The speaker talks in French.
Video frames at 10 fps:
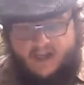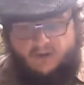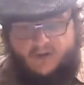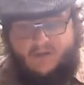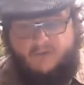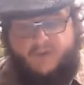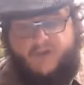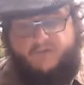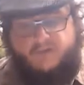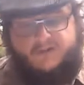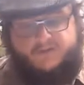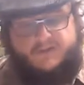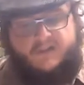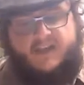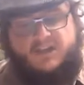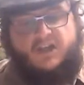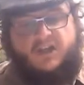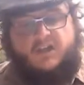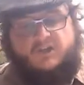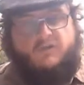adorables de bravoure et d'enfantillage,
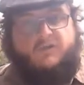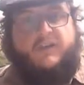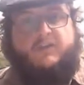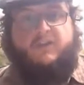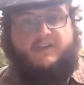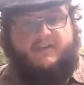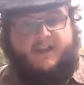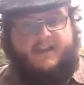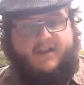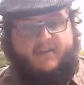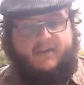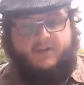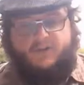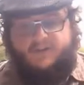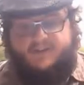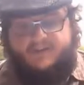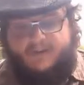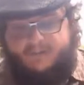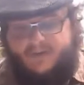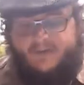j'ai envie de leur serrer la main, de leur
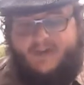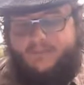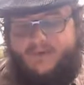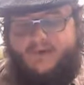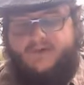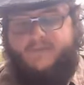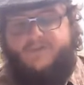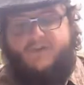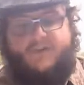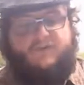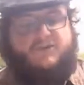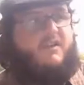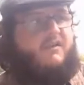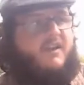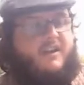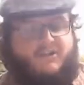taper sur l'épaule comme ferait un vieux chef.